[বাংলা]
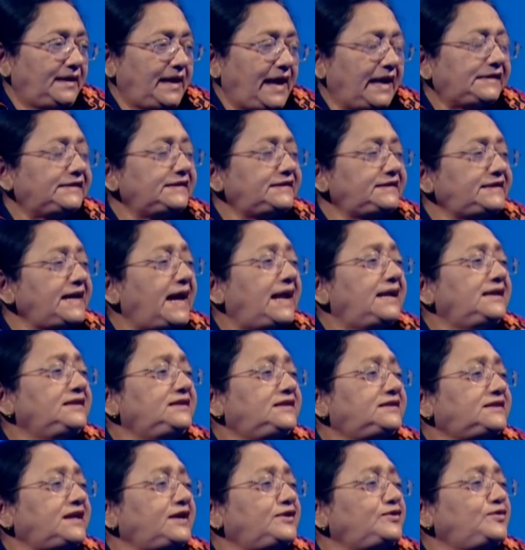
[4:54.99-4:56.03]
একটা
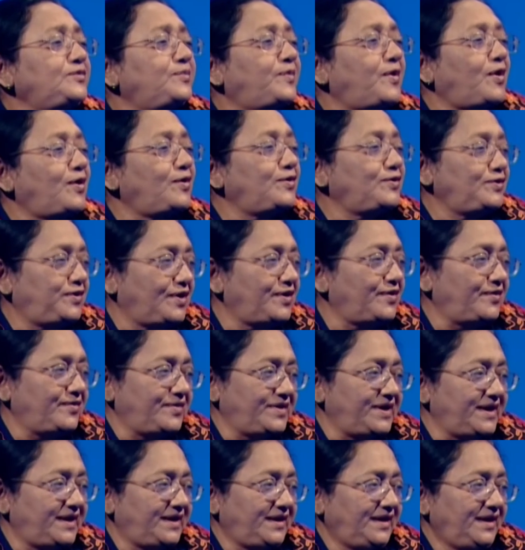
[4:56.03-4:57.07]
চ্যালেঞ্জটা একটু বড়
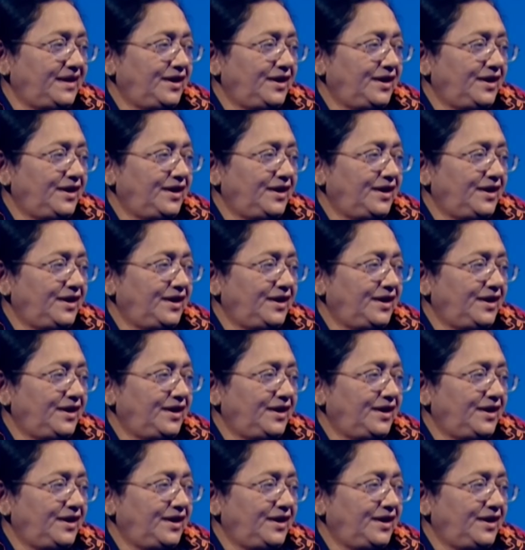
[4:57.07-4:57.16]
ধরনের